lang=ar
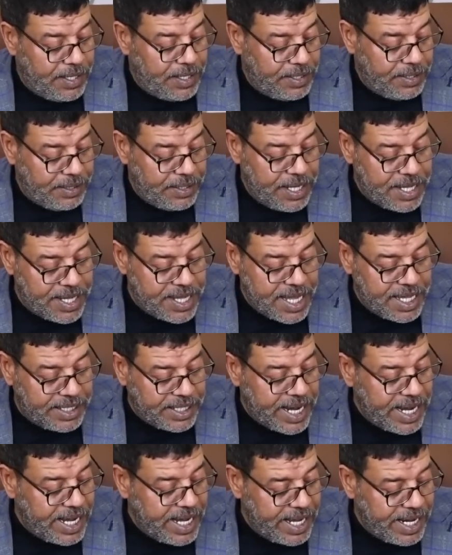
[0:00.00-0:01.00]
لسه
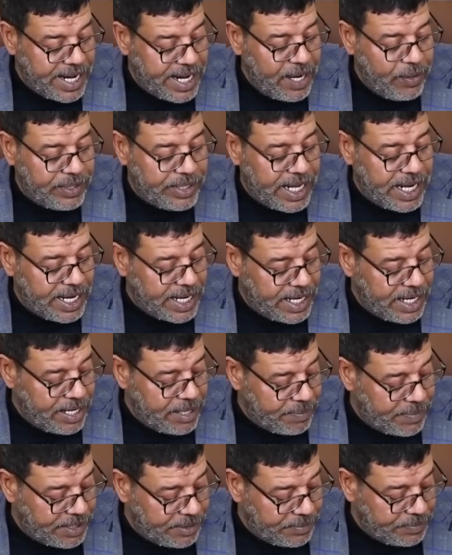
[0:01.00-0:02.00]
هتراجع راجع وتعالى
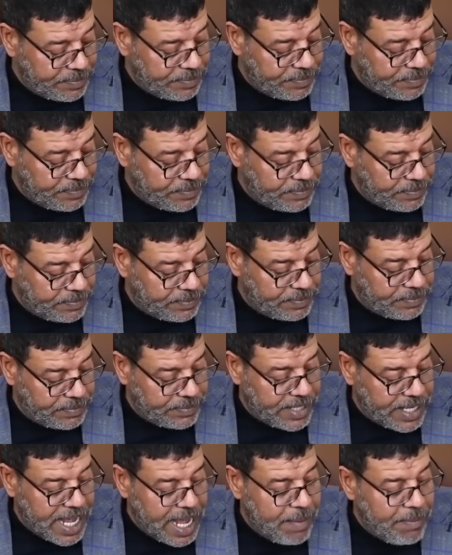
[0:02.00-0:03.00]
كلمنا
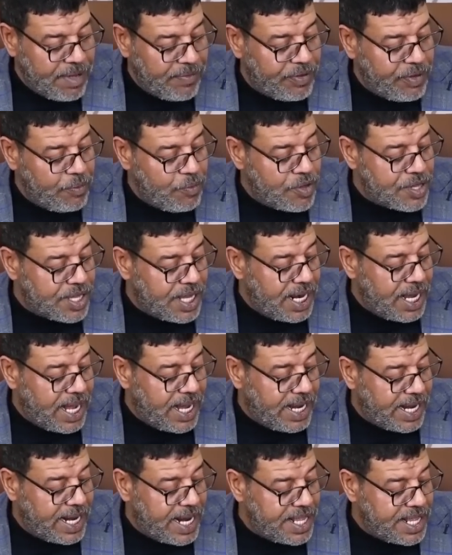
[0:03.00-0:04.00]
اما في
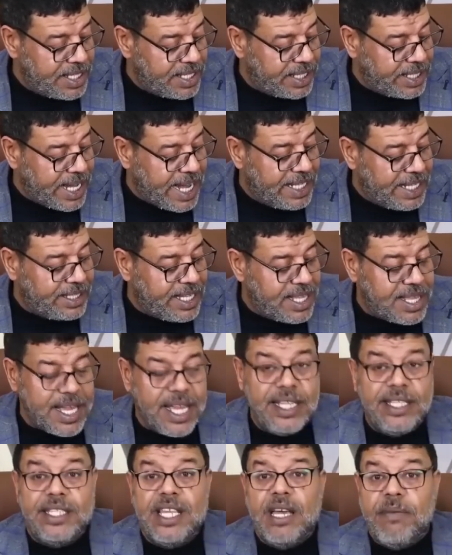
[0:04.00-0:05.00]
مصطلحك الذي تتحدث
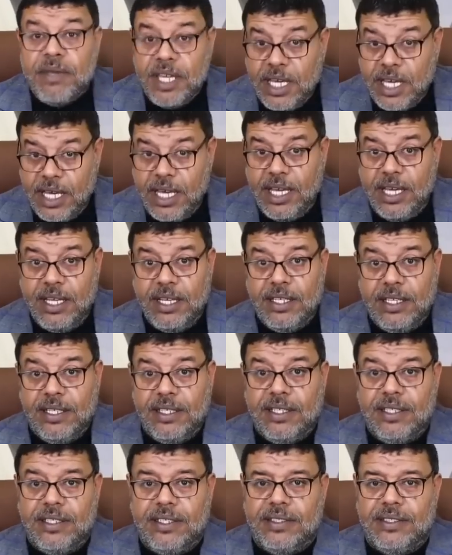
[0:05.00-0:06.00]
انت به
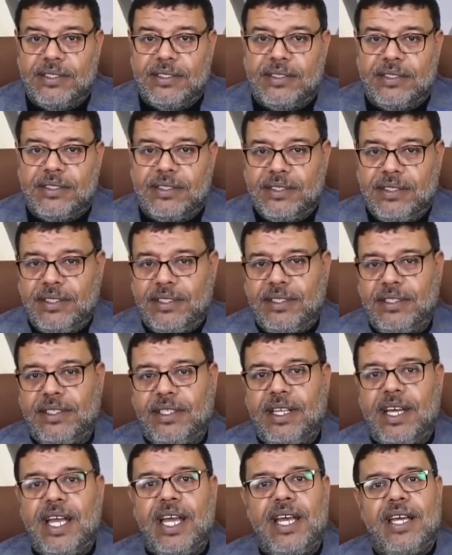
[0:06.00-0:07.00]

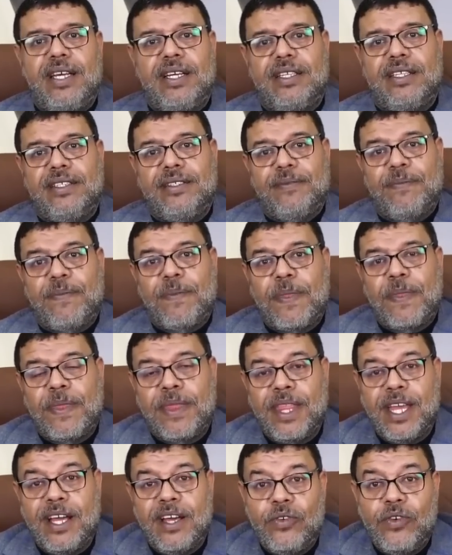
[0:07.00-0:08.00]
لا
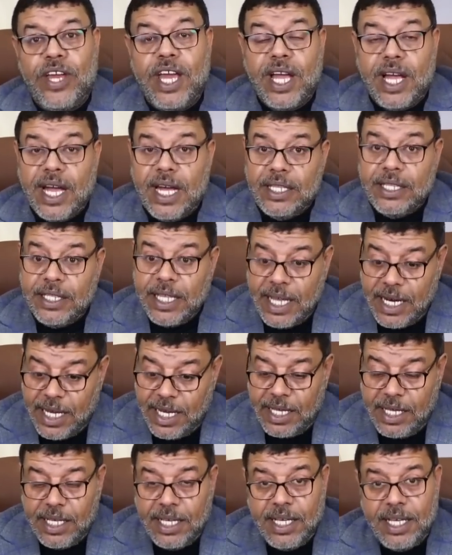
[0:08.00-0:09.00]
ده هناك
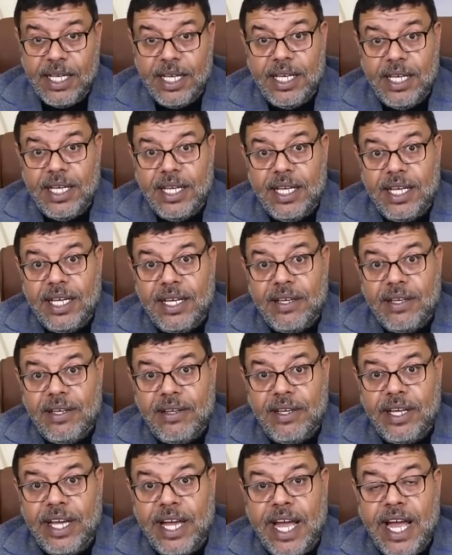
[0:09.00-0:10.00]
عندنا
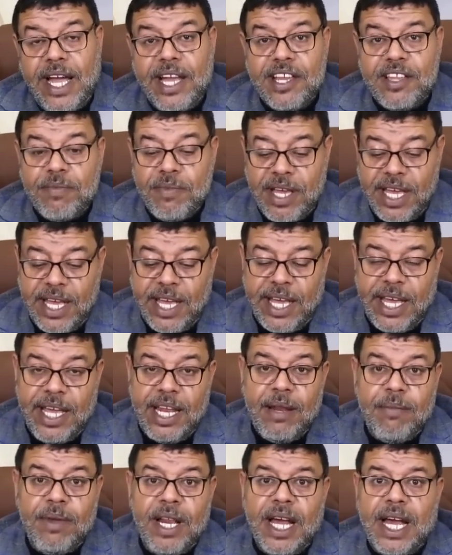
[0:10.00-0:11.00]
حاجه اسمها
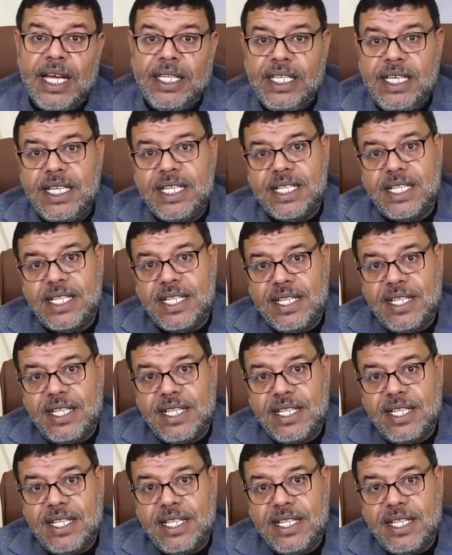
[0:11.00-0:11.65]
علم الحديث